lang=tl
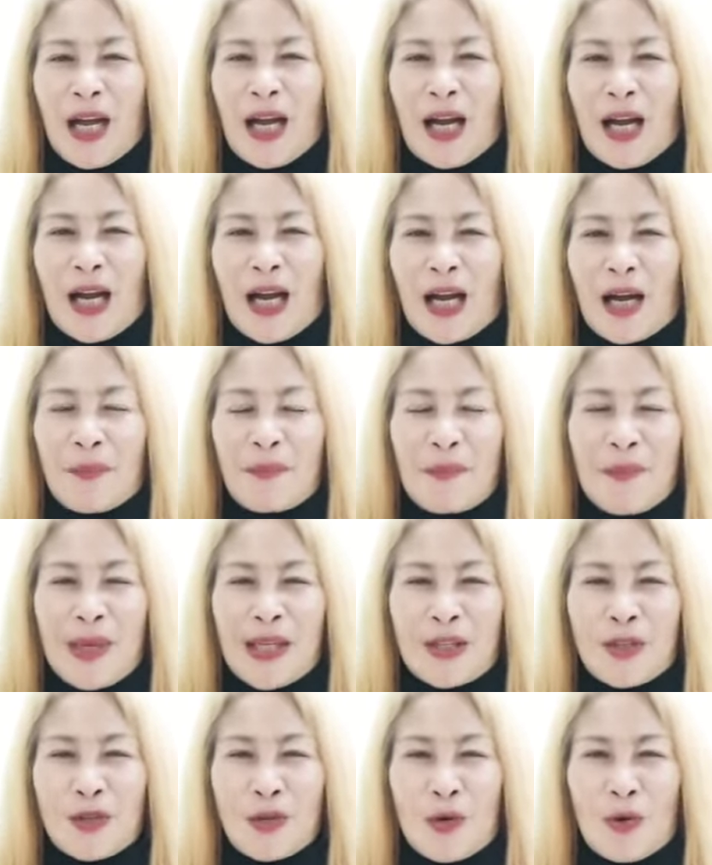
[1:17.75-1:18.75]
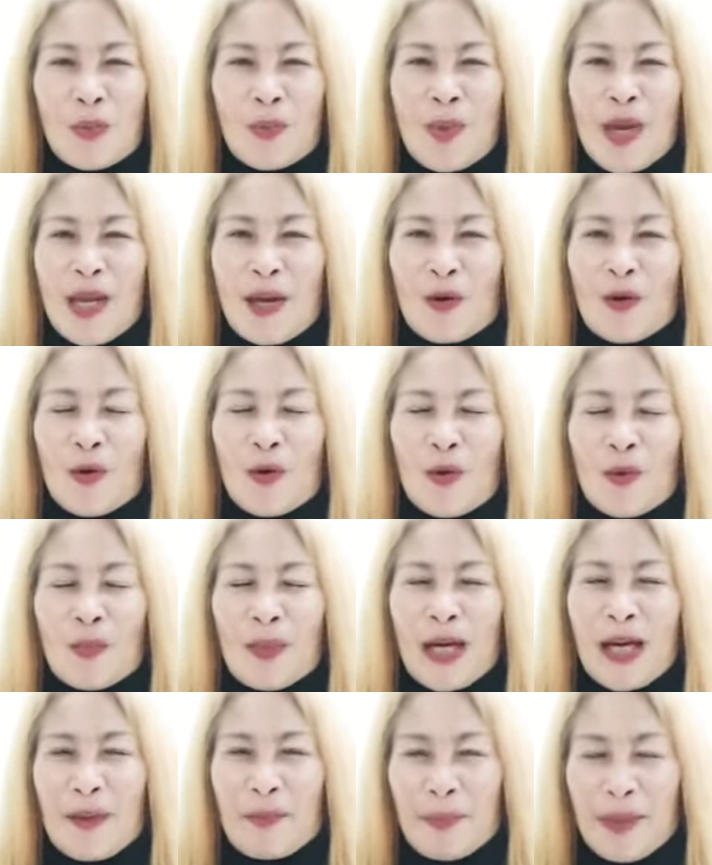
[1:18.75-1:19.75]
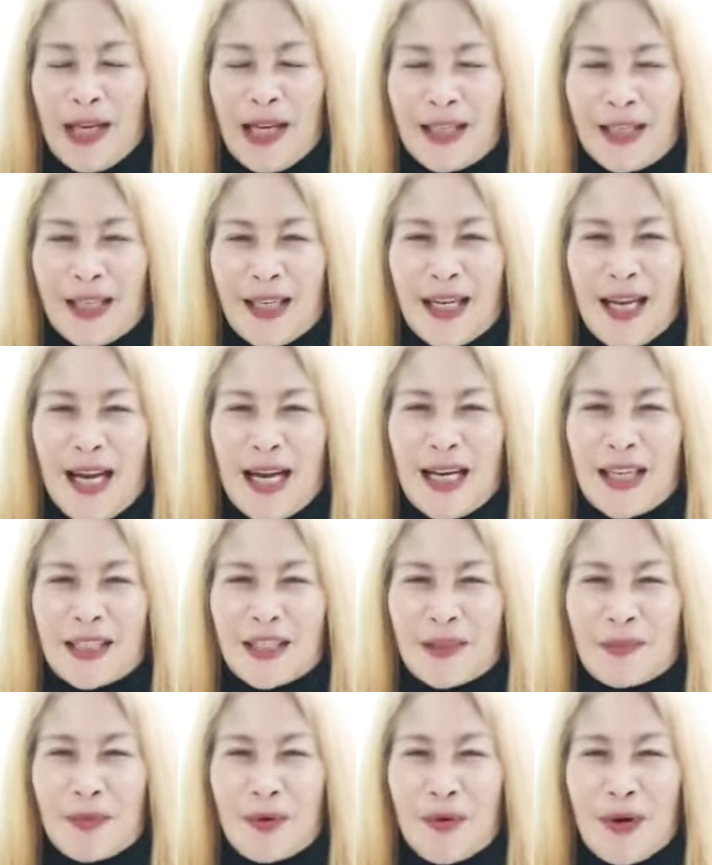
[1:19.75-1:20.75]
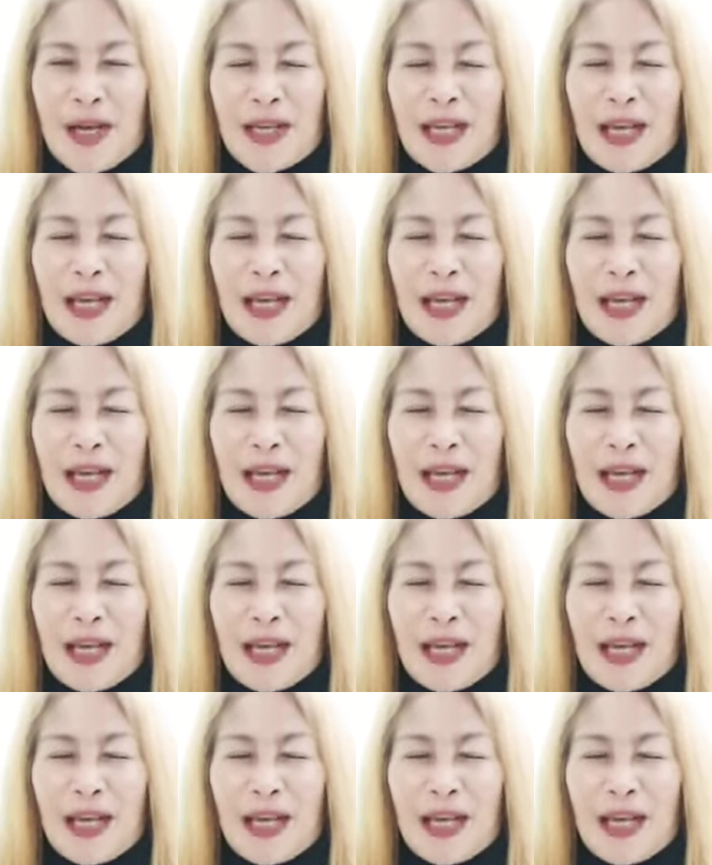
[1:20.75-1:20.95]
uh, medyo mayroong mga pinagdadaanan sa buhay,